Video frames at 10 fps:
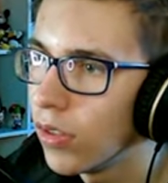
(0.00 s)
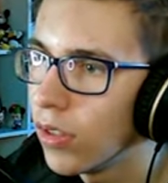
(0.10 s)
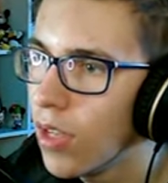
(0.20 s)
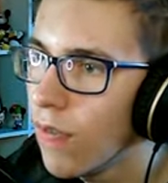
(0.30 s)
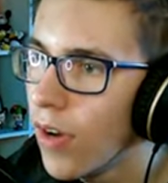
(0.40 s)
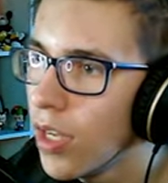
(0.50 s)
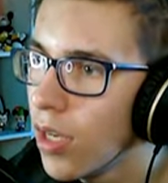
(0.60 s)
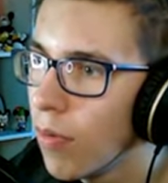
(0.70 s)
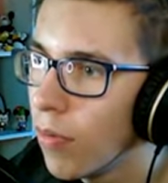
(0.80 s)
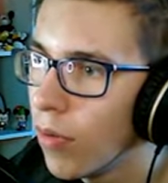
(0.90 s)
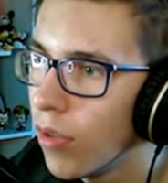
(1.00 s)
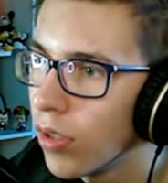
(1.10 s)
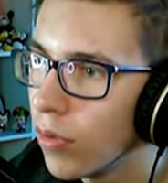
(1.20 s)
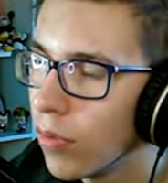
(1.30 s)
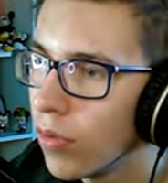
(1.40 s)
Nie fajnie by było,
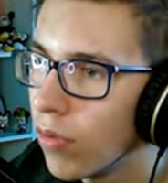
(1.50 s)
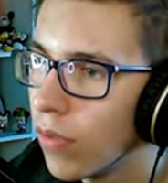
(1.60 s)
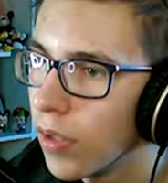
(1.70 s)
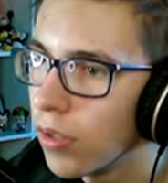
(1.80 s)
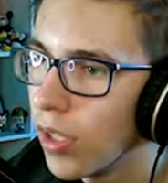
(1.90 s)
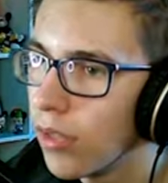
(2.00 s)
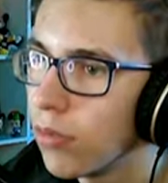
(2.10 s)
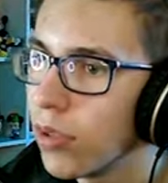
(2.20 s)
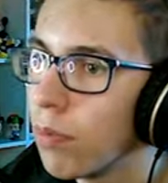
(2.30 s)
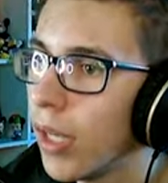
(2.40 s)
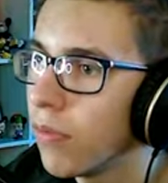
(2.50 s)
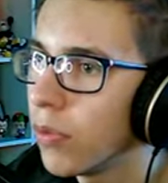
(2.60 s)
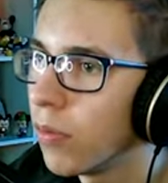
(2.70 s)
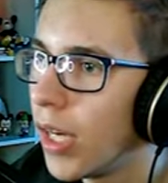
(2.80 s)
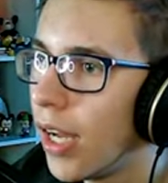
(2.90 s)
gdyby człowiek od razu spadł w
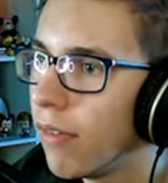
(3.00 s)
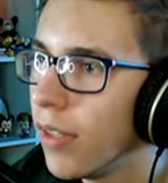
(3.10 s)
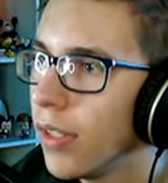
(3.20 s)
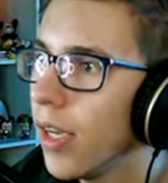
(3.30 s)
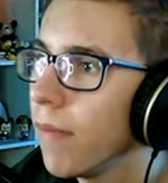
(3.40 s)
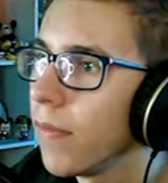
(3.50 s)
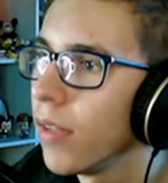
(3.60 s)
tą lalę, nie?